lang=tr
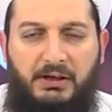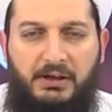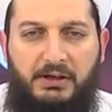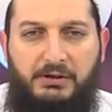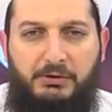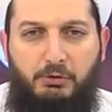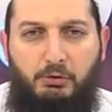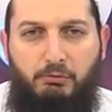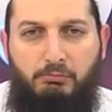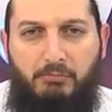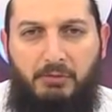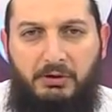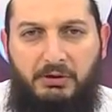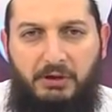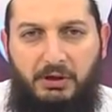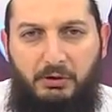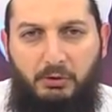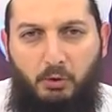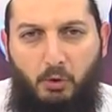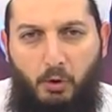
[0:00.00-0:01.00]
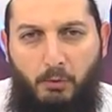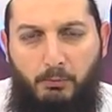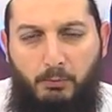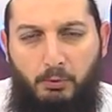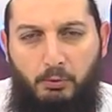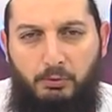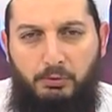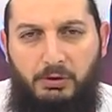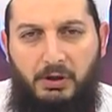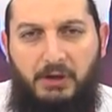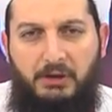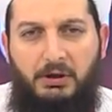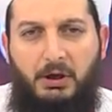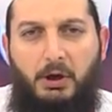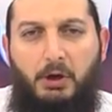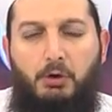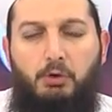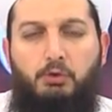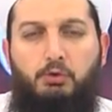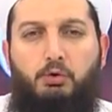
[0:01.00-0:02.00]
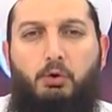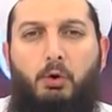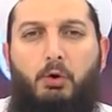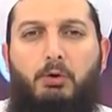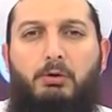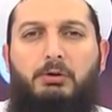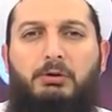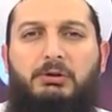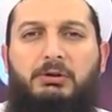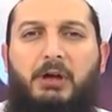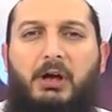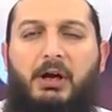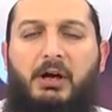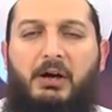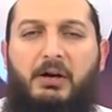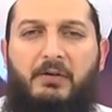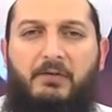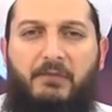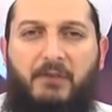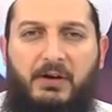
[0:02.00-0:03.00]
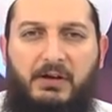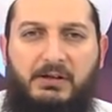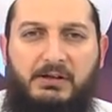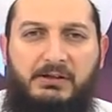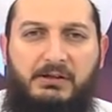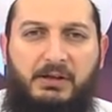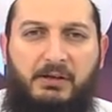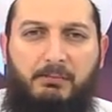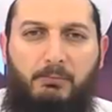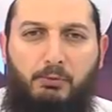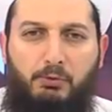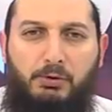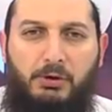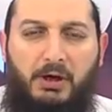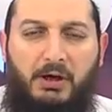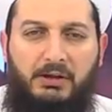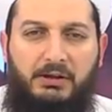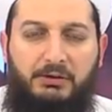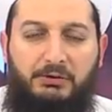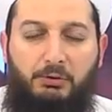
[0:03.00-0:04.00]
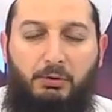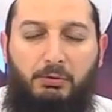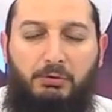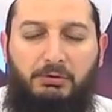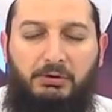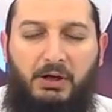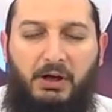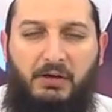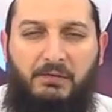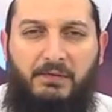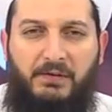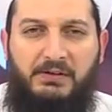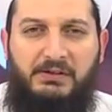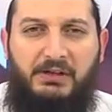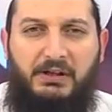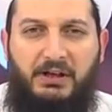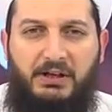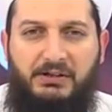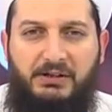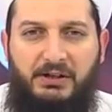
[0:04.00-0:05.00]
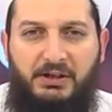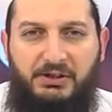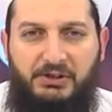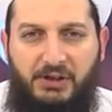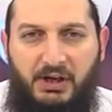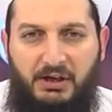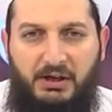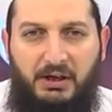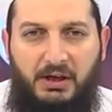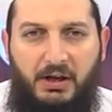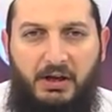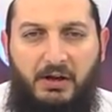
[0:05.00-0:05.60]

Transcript: eski ümmetlerin ömründen çok daha fazla mücadele, çok daha fazla kazanacak